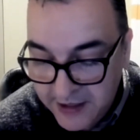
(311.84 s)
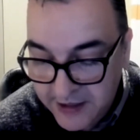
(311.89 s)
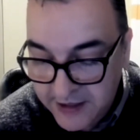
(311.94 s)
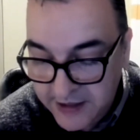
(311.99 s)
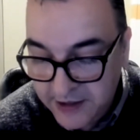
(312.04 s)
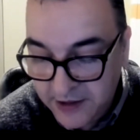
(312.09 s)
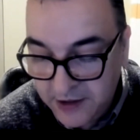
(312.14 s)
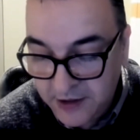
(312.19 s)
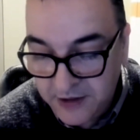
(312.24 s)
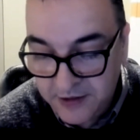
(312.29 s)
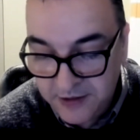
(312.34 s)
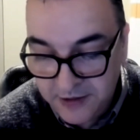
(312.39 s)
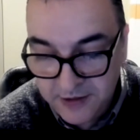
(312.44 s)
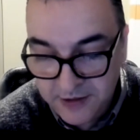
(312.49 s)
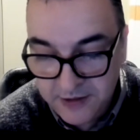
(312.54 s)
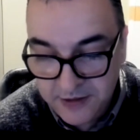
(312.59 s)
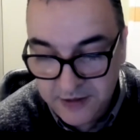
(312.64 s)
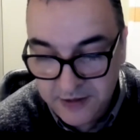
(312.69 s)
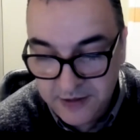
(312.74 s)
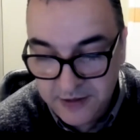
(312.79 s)
Et,
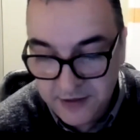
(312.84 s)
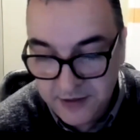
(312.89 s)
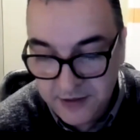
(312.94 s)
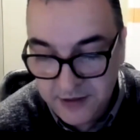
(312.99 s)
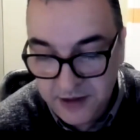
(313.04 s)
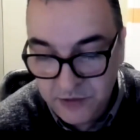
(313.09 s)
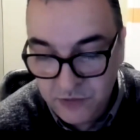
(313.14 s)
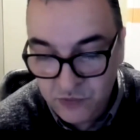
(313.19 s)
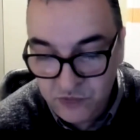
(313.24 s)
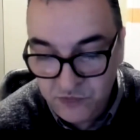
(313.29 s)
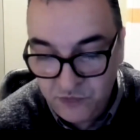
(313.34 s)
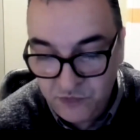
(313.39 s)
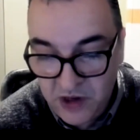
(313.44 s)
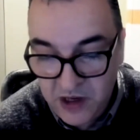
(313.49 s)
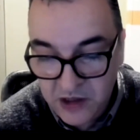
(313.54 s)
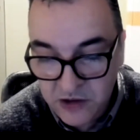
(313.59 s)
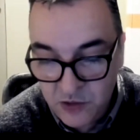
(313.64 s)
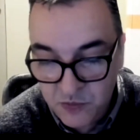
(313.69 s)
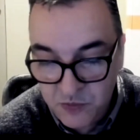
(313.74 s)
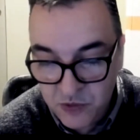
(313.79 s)
euh, donc
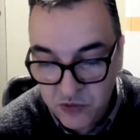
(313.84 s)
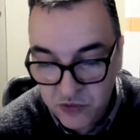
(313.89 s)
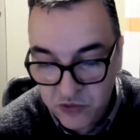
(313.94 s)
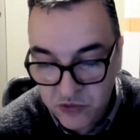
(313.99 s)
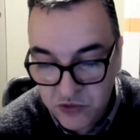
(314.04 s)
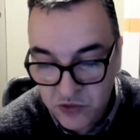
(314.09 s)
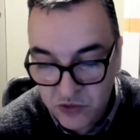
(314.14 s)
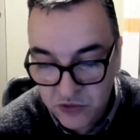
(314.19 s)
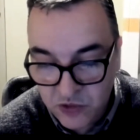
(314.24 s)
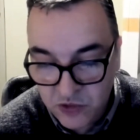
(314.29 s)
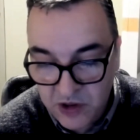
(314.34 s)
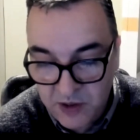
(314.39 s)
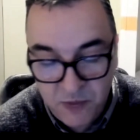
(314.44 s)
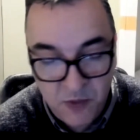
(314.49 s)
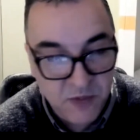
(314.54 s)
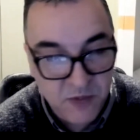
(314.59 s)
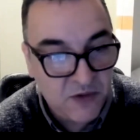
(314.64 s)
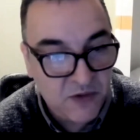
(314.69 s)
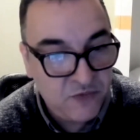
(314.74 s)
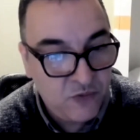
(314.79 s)
voilà comment j'entre la
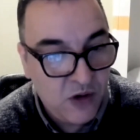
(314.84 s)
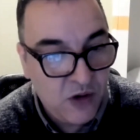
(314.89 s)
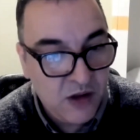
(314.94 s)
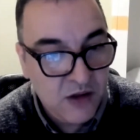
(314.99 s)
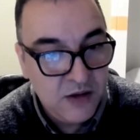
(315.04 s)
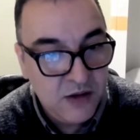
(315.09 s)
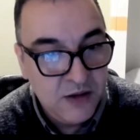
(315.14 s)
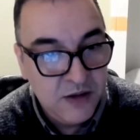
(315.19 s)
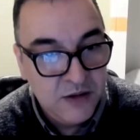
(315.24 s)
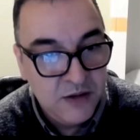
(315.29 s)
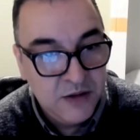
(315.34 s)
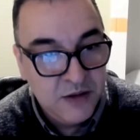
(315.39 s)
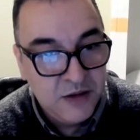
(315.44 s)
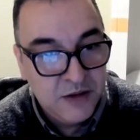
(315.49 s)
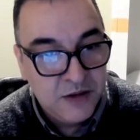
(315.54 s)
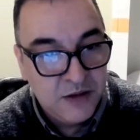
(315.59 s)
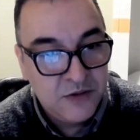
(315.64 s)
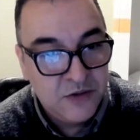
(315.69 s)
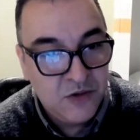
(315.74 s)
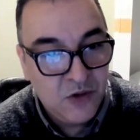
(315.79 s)
première fois
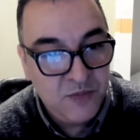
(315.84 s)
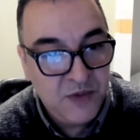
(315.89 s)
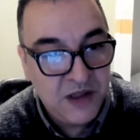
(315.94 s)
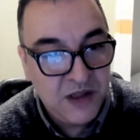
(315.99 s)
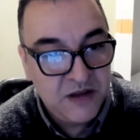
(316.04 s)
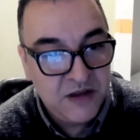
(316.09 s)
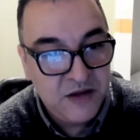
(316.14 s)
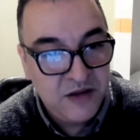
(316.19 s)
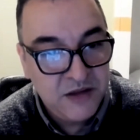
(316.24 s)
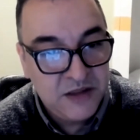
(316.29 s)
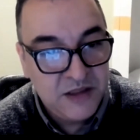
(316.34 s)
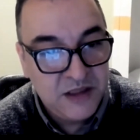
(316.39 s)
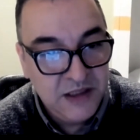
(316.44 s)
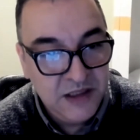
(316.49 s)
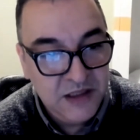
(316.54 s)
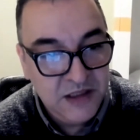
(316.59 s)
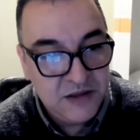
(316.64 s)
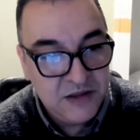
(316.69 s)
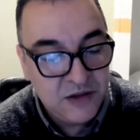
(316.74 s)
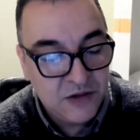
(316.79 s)
dans le magazine
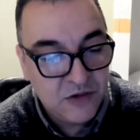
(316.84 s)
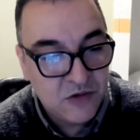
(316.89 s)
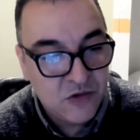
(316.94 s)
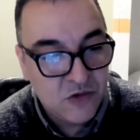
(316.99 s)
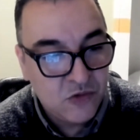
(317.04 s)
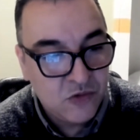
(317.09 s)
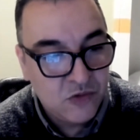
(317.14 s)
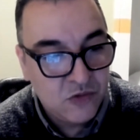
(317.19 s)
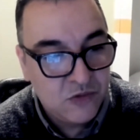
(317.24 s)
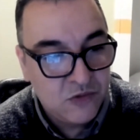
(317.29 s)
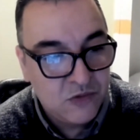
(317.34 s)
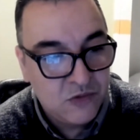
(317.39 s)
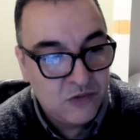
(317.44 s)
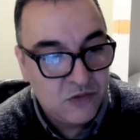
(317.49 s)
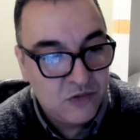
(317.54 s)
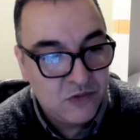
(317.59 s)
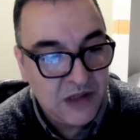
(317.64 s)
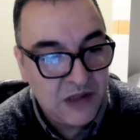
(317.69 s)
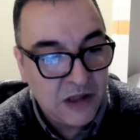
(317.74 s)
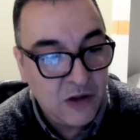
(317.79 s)
Tilt.
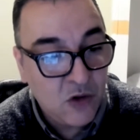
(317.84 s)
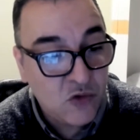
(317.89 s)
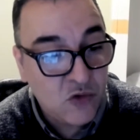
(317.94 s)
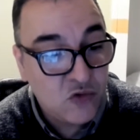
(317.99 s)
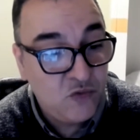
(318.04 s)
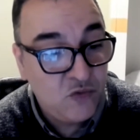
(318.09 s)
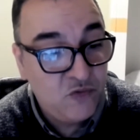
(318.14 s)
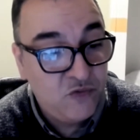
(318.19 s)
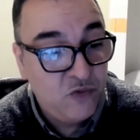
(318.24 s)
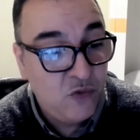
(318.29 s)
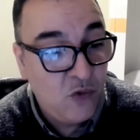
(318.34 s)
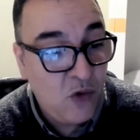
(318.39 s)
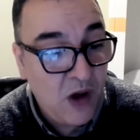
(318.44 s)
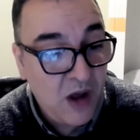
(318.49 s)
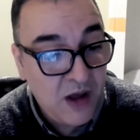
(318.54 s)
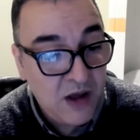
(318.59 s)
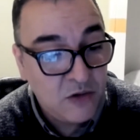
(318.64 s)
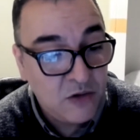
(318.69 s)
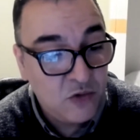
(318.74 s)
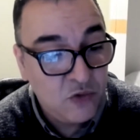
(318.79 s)
D'ailleurs, je
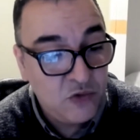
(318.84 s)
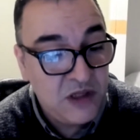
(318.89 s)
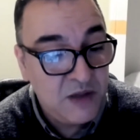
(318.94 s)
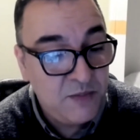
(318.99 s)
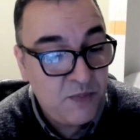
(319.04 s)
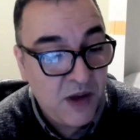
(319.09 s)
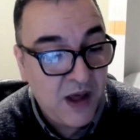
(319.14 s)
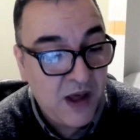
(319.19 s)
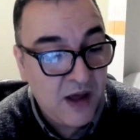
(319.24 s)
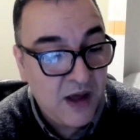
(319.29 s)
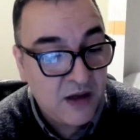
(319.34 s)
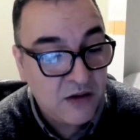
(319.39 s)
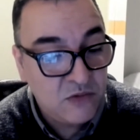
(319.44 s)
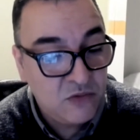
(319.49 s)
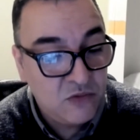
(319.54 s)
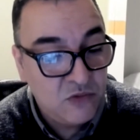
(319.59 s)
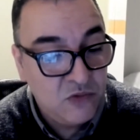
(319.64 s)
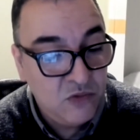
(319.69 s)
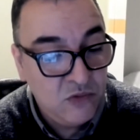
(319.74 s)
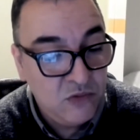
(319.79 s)
vois le départ
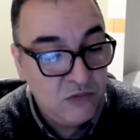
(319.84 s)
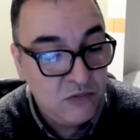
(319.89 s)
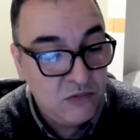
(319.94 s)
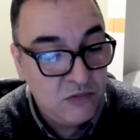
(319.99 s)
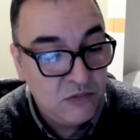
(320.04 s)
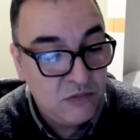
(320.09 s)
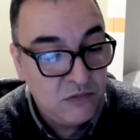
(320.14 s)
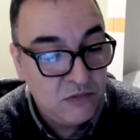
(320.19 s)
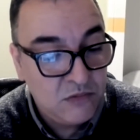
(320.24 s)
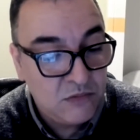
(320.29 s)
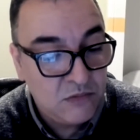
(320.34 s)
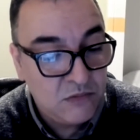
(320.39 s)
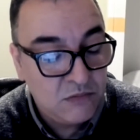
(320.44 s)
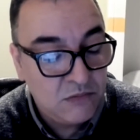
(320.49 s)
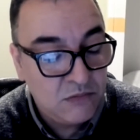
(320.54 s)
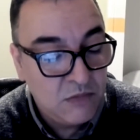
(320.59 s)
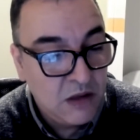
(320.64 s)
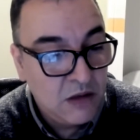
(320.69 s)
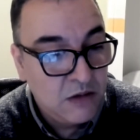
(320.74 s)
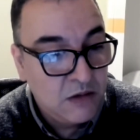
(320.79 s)

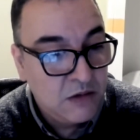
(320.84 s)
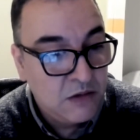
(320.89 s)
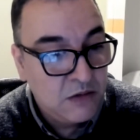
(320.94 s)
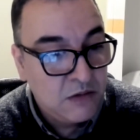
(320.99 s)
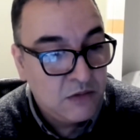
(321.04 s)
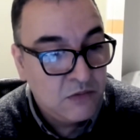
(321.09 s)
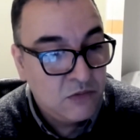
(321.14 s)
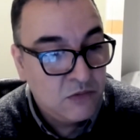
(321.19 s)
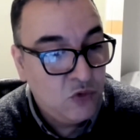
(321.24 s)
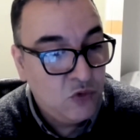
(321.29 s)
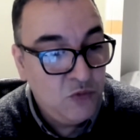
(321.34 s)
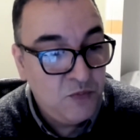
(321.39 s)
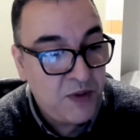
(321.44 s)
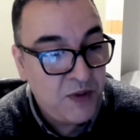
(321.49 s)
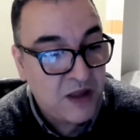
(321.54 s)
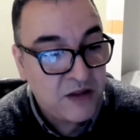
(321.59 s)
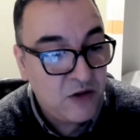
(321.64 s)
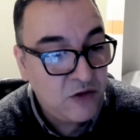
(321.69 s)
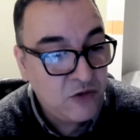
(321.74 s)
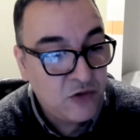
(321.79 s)
d'une d'une
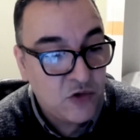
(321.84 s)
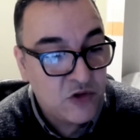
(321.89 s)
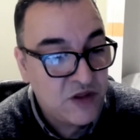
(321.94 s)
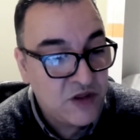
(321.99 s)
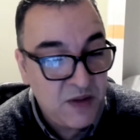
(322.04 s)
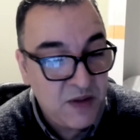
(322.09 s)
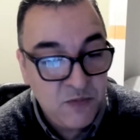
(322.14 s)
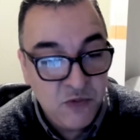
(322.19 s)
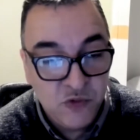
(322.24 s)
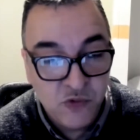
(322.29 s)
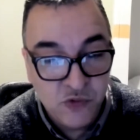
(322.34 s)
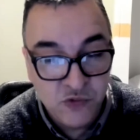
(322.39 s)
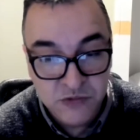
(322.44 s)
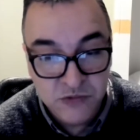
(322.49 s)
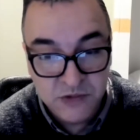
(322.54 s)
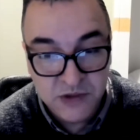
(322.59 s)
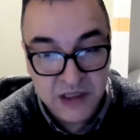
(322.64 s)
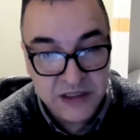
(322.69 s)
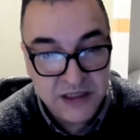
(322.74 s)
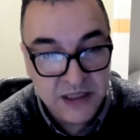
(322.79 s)
personne que j'aimais beaucoup,
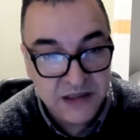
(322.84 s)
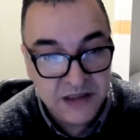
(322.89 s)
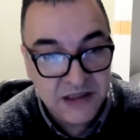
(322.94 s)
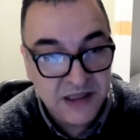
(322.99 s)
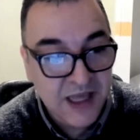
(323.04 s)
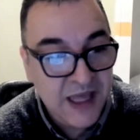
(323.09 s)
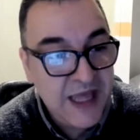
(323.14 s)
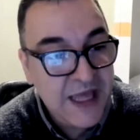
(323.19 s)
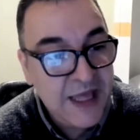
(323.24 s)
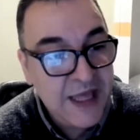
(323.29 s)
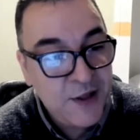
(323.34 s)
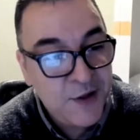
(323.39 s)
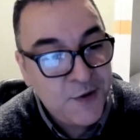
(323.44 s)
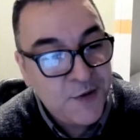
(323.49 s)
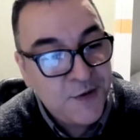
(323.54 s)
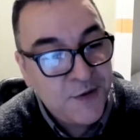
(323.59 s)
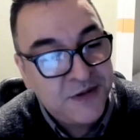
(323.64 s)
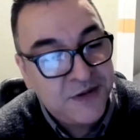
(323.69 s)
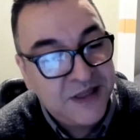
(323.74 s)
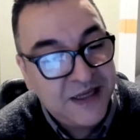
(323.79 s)
qui était très,
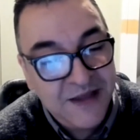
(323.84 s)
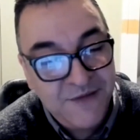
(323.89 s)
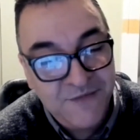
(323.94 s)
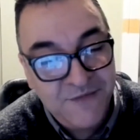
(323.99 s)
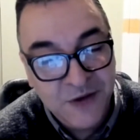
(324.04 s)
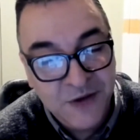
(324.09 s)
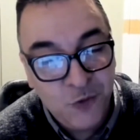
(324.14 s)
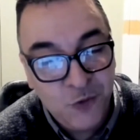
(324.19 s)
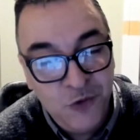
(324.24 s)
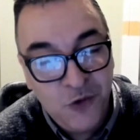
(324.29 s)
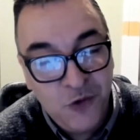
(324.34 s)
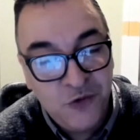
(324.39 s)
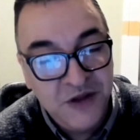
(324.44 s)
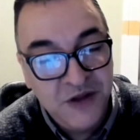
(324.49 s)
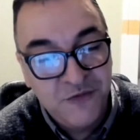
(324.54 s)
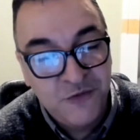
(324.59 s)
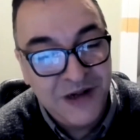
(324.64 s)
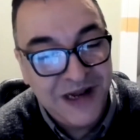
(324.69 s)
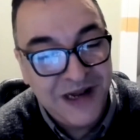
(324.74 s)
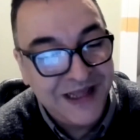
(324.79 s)
euh, très virulent au
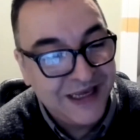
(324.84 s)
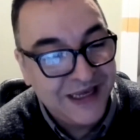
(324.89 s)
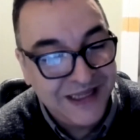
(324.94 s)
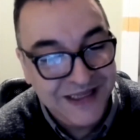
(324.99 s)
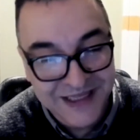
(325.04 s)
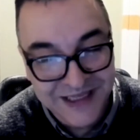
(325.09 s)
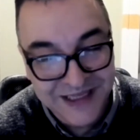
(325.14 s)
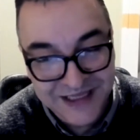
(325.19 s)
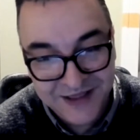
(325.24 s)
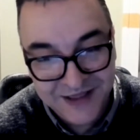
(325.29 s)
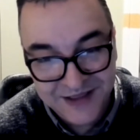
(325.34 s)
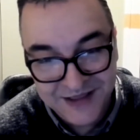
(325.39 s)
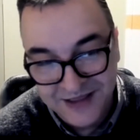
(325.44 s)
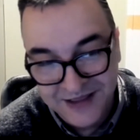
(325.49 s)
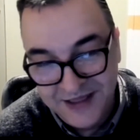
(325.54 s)
niveau de la critique,